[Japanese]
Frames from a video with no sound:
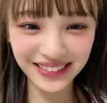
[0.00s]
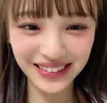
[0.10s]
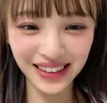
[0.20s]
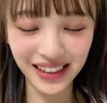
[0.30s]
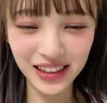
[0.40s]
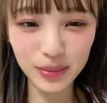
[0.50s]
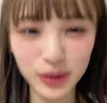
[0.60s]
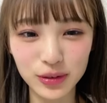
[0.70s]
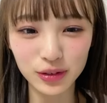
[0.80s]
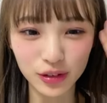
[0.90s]
ね、頭
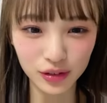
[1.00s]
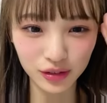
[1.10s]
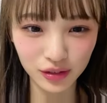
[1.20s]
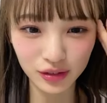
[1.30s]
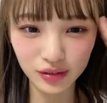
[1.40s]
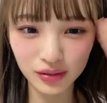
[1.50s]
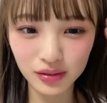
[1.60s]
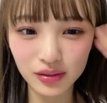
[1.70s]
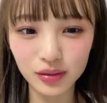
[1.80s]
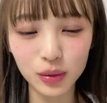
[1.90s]
振る曲
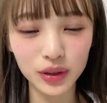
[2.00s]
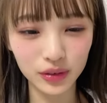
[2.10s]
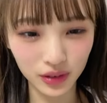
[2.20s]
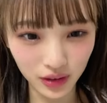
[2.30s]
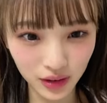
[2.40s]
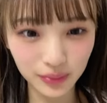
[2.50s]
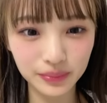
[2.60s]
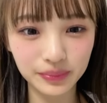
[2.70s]
多いのでね